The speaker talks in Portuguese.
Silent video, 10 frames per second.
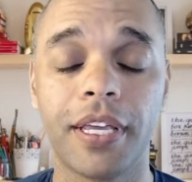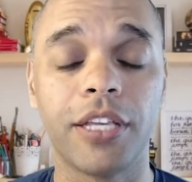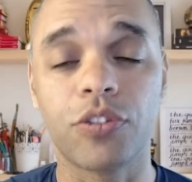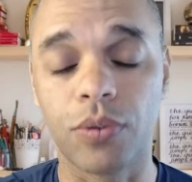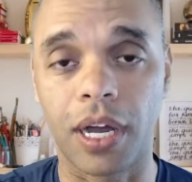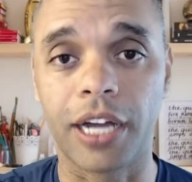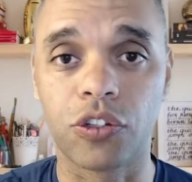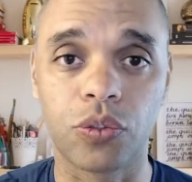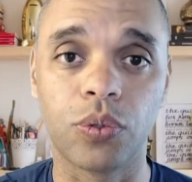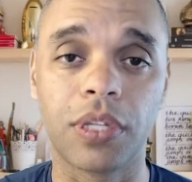isso
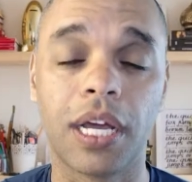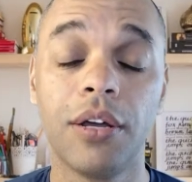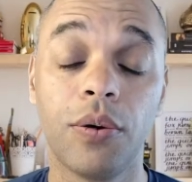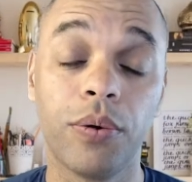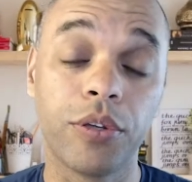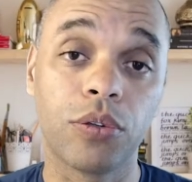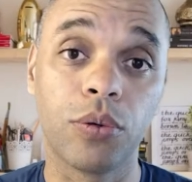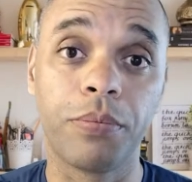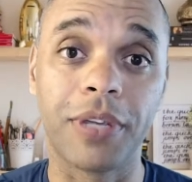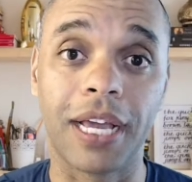ajuda o
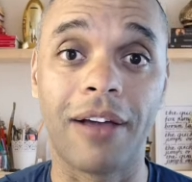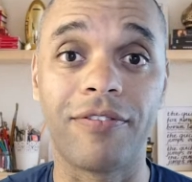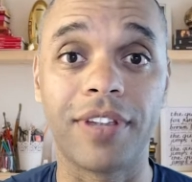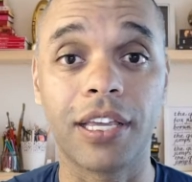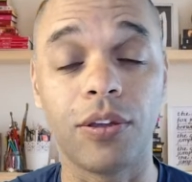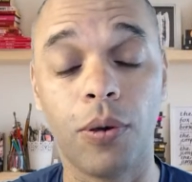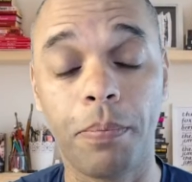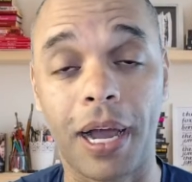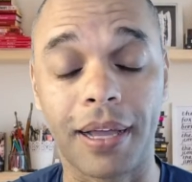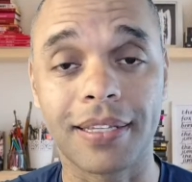YouTube a ver que,
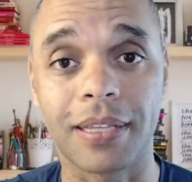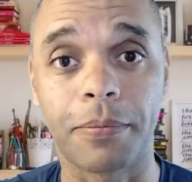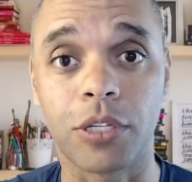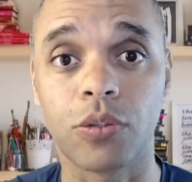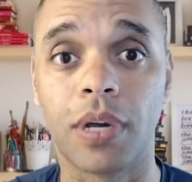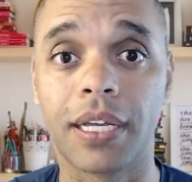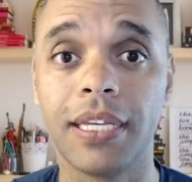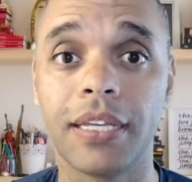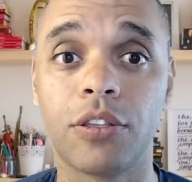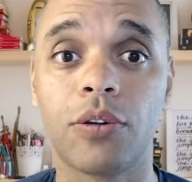opa, essa pessoa
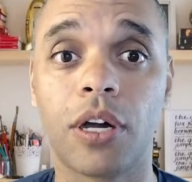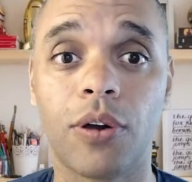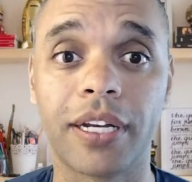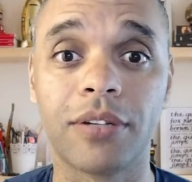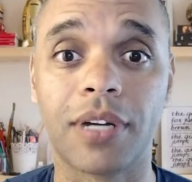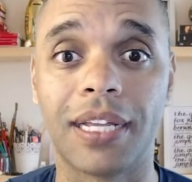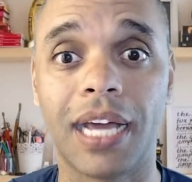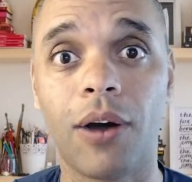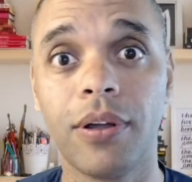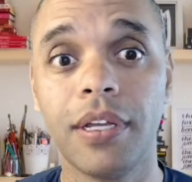aqui entrou agora no
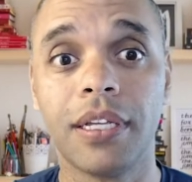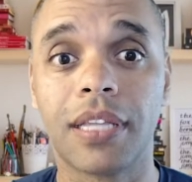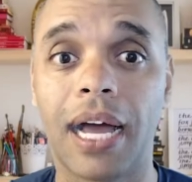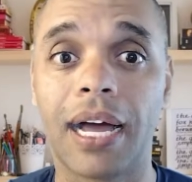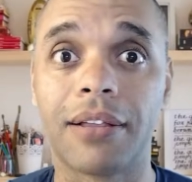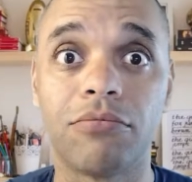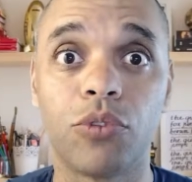canal, tá?